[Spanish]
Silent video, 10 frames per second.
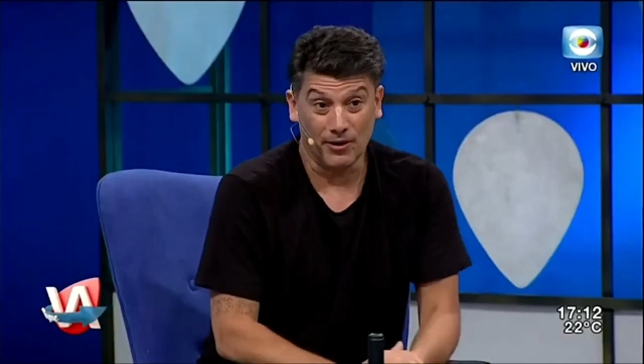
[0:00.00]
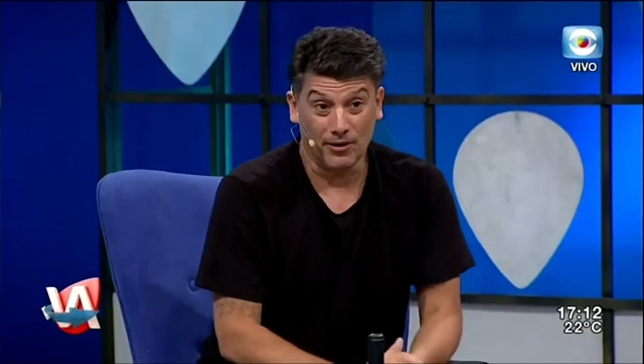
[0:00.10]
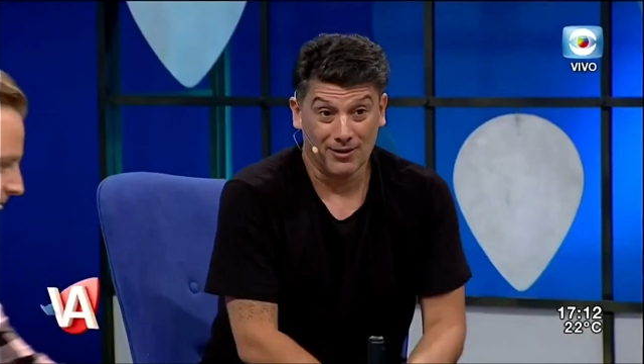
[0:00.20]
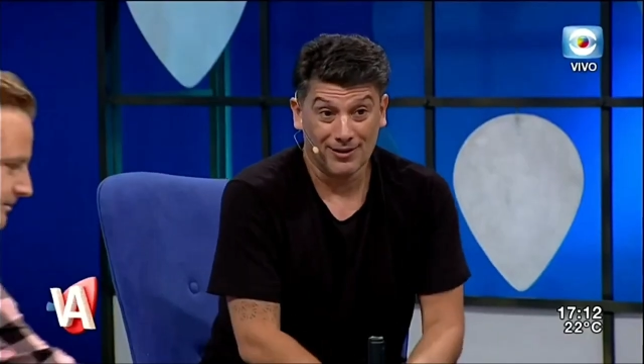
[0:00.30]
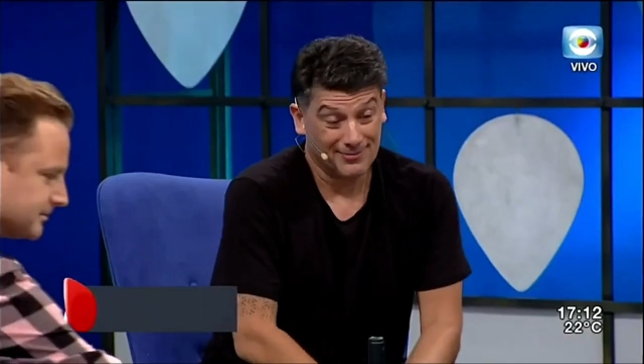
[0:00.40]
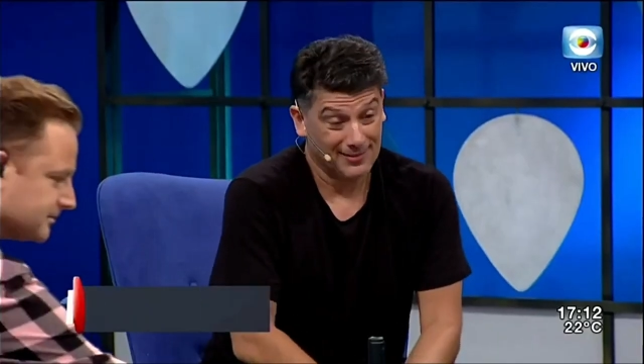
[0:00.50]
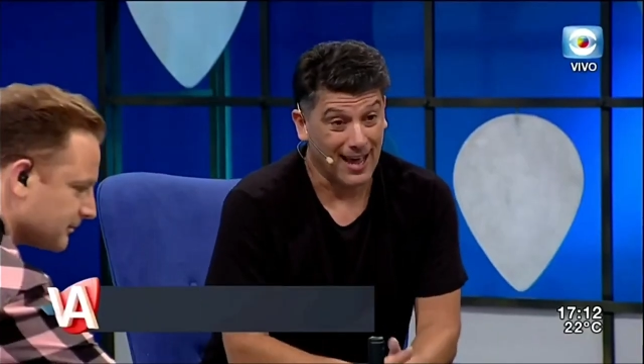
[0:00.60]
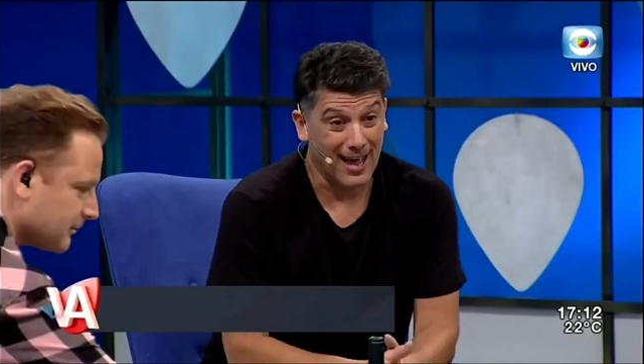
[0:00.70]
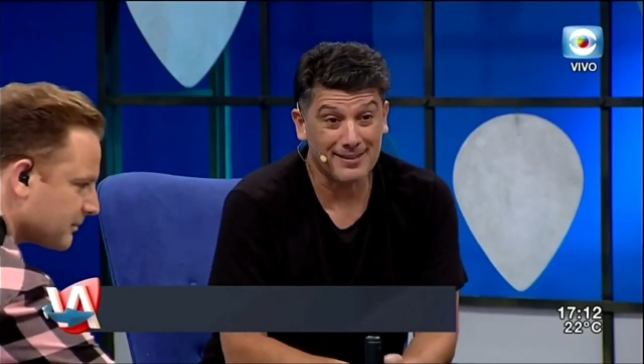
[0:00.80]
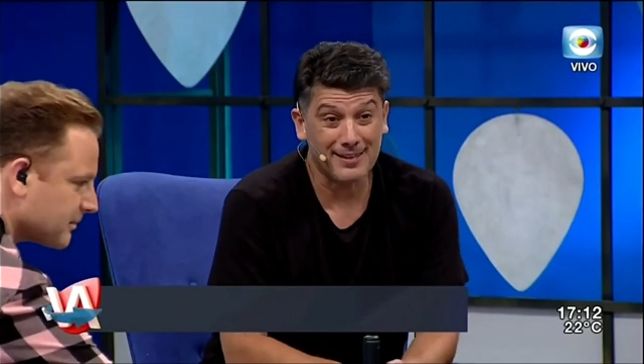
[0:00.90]
bueno,
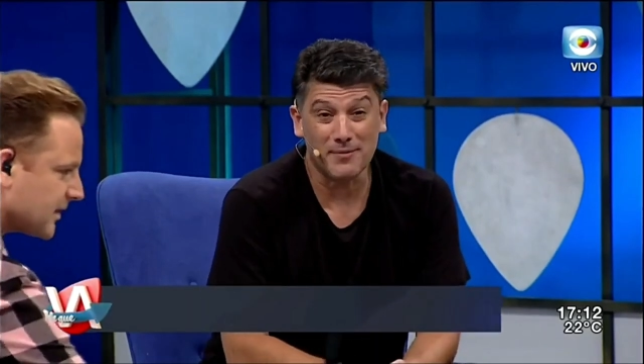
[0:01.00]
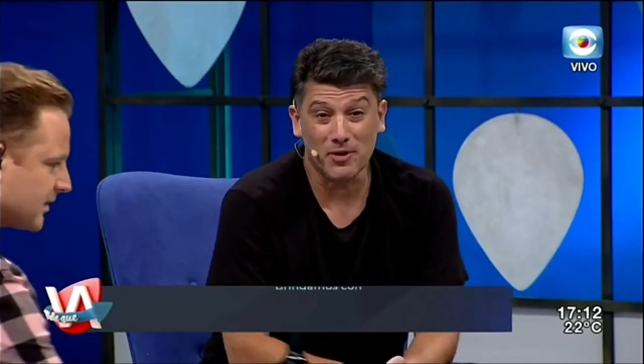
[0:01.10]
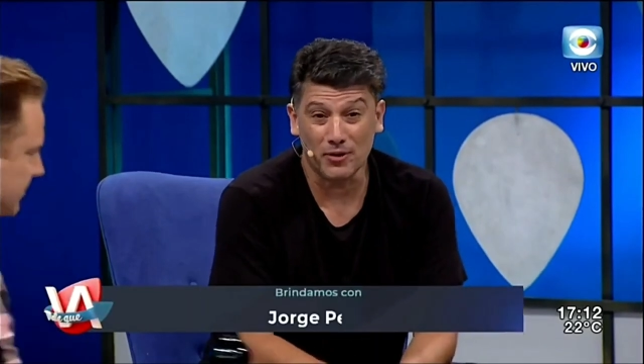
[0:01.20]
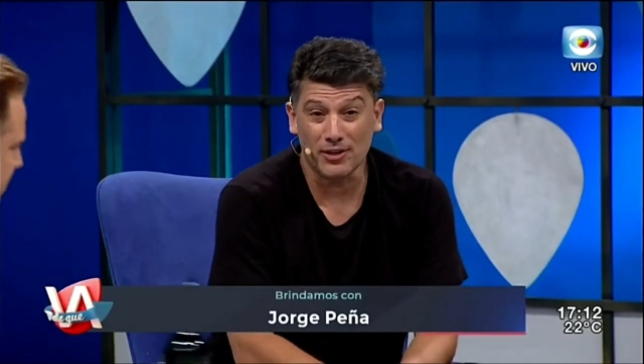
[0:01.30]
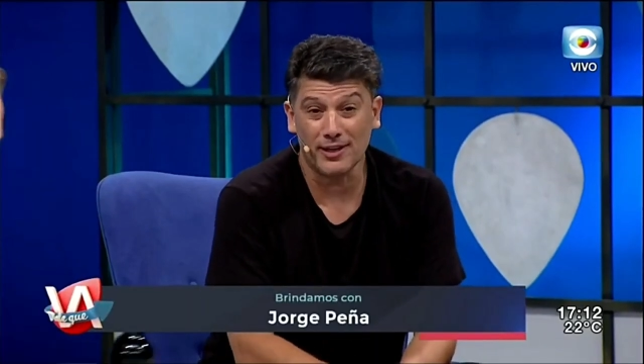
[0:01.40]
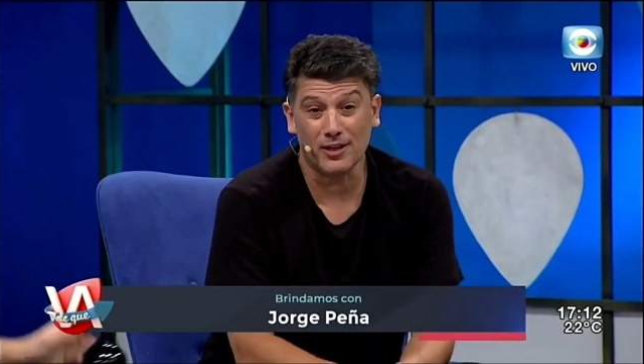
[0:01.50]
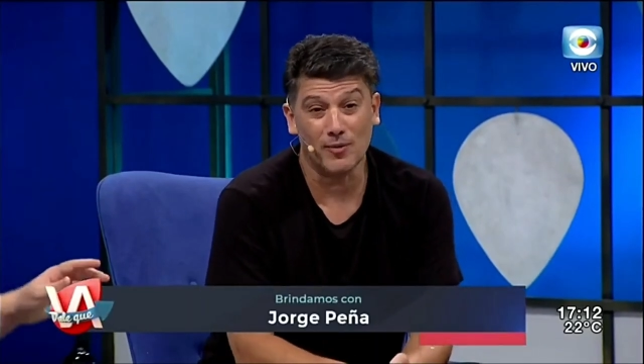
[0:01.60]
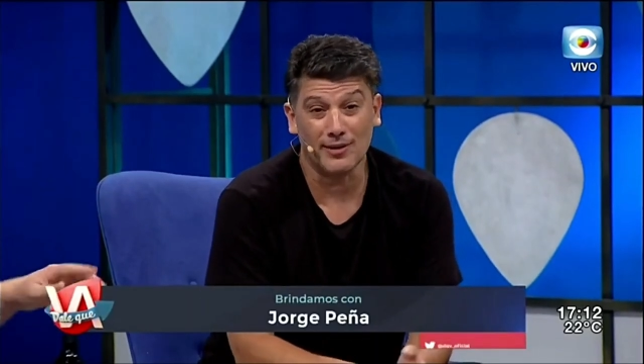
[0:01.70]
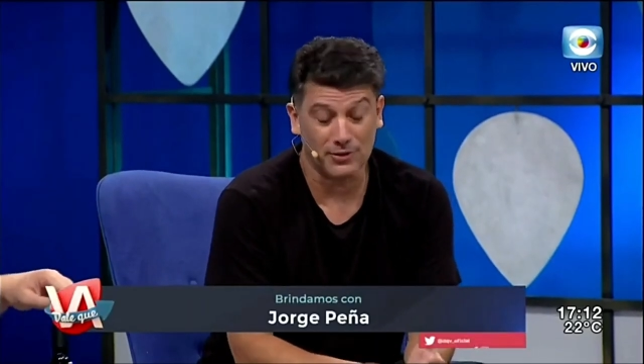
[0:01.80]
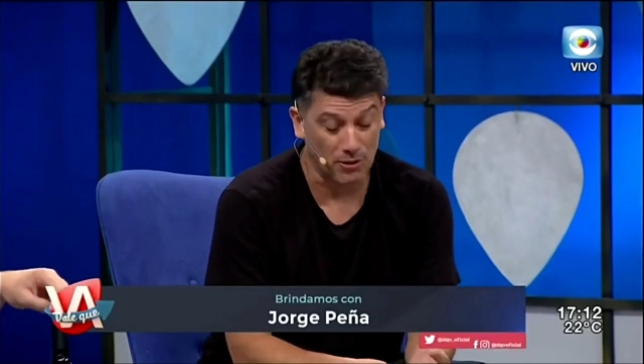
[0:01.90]
antes que me olvide,
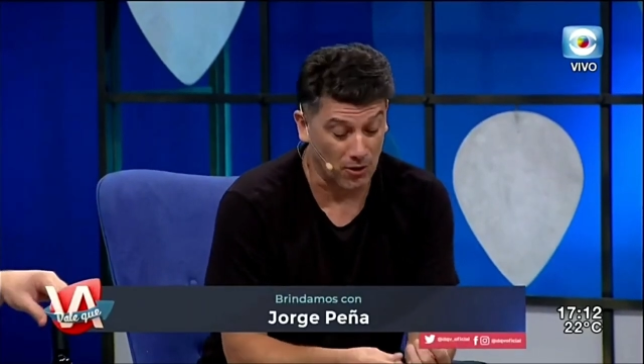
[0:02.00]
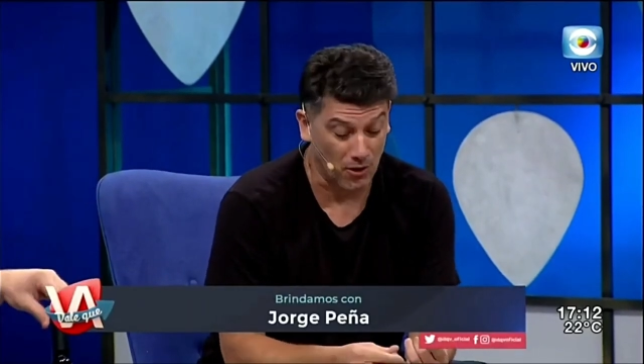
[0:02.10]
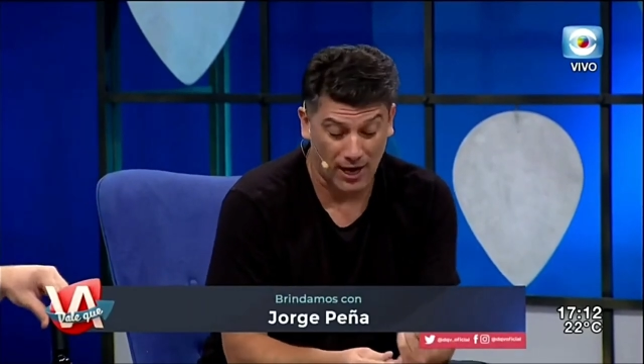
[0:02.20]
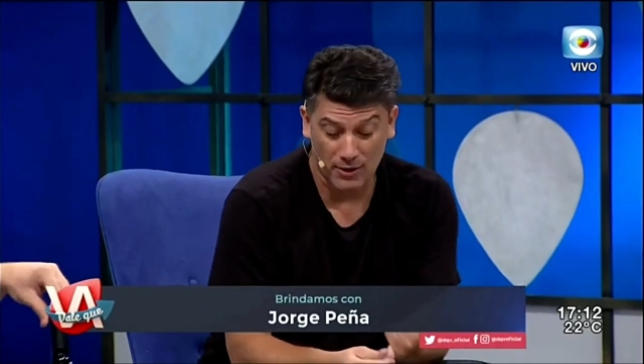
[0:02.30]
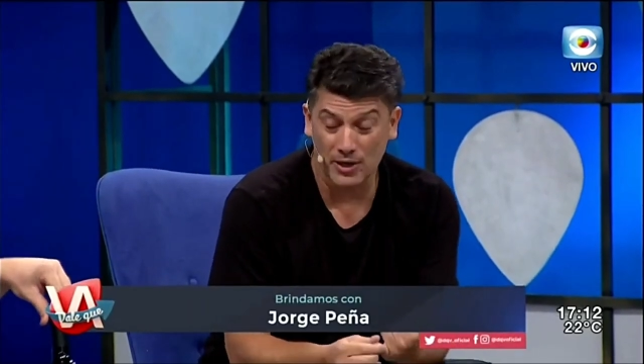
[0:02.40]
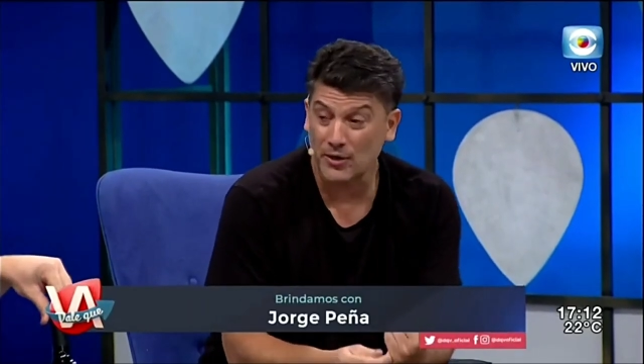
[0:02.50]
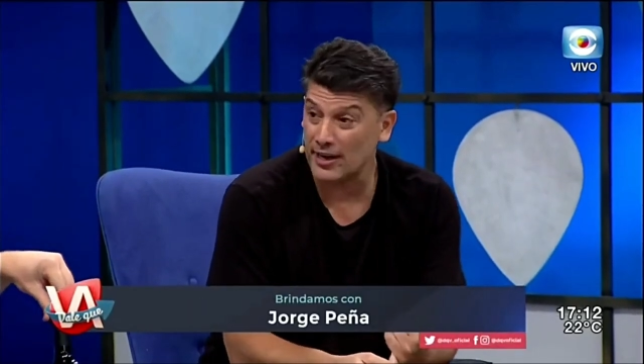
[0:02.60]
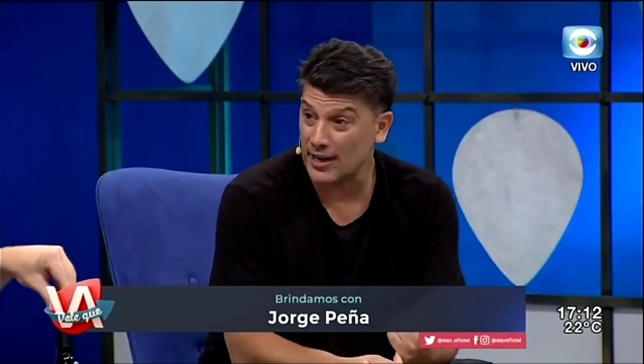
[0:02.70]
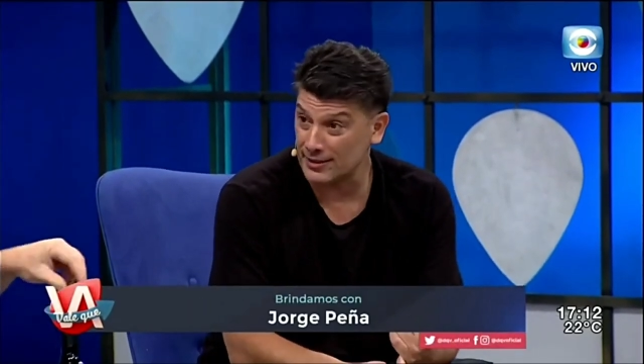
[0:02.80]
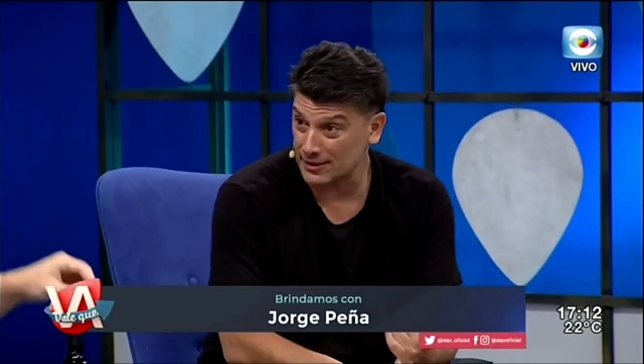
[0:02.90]
quiero mandar saludos a Luis
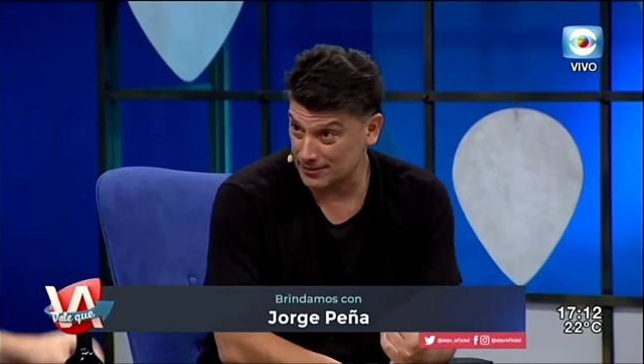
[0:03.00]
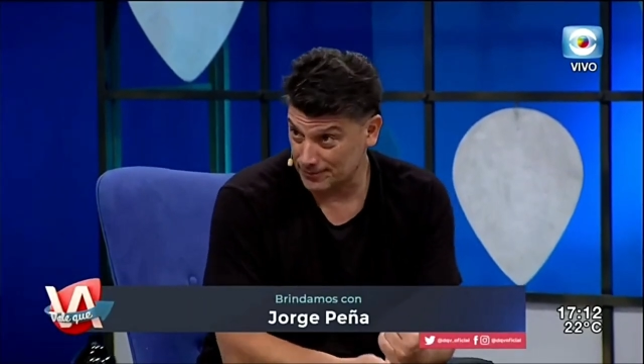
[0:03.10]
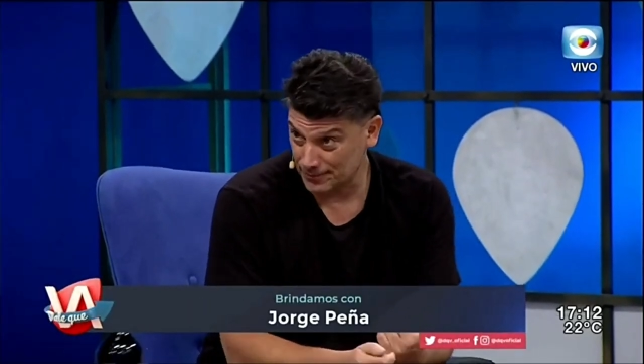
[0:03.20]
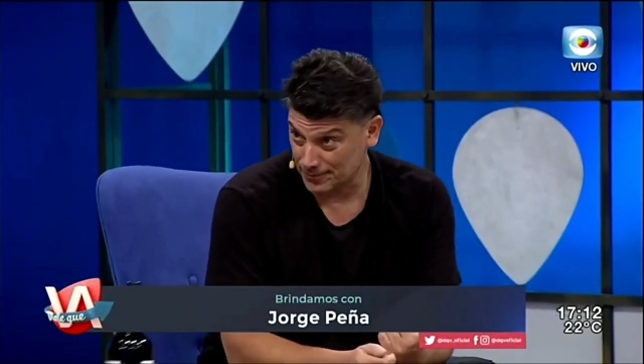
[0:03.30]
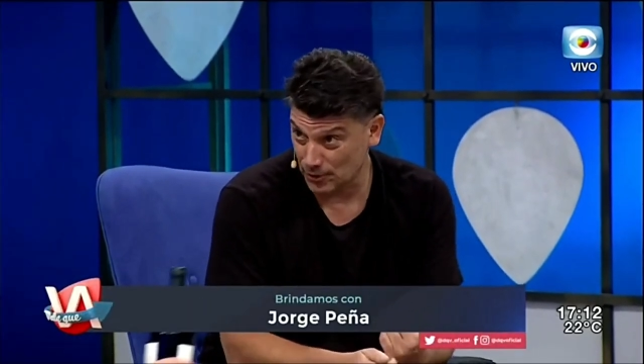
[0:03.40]
Benenati